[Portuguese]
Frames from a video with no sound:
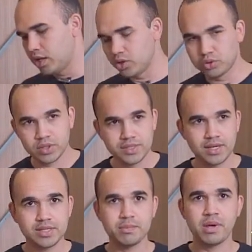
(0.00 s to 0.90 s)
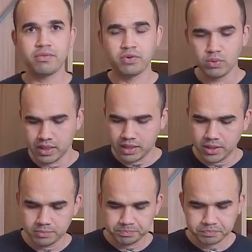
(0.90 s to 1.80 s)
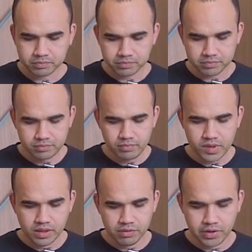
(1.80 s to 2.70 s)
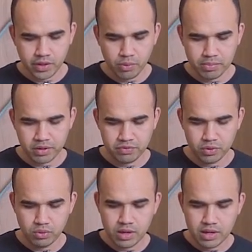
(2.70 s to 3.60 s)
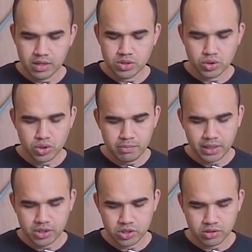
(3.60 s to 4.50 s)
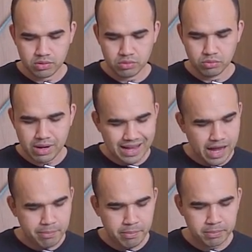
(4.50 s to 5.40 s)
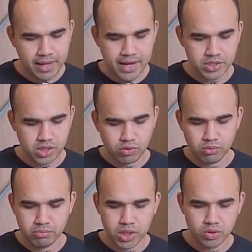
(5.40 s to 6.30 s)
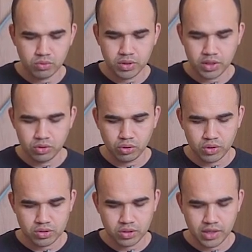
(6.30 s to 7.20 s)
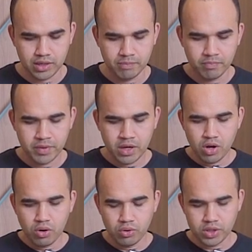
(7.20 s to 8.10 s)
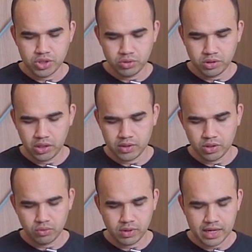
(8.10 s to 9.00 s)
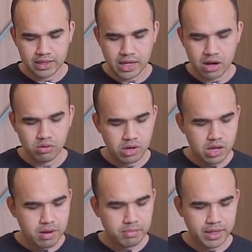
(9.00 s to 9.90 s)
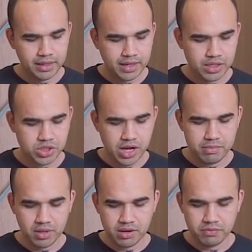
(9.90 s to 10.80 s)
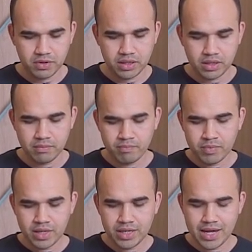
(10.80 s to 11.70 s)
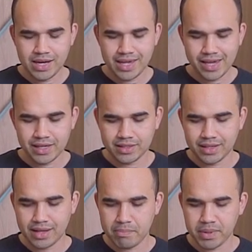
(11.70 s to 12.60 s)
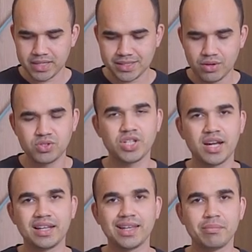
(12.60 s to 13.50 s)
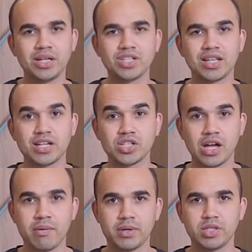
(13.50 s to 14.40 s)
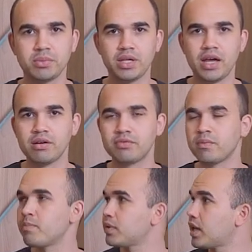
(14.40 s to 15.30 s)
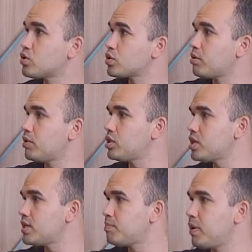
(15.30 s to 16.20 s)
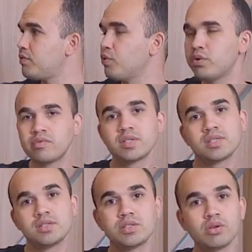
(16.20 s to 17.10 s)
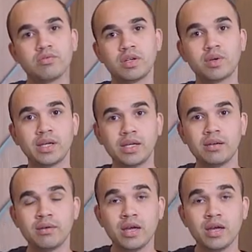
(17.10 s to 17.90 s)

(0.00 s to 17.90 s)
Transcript: eu trouxe esse perfil aqui, tá vendo? É um perfil somente uma capa plástica com branco leitoso, olha, onde eu tenho aqui um canal para encaixar a minha fita e ele entra na pressão diretamente na chapa de MDF que é justamente esse perfil que vocês estão vendo aqui.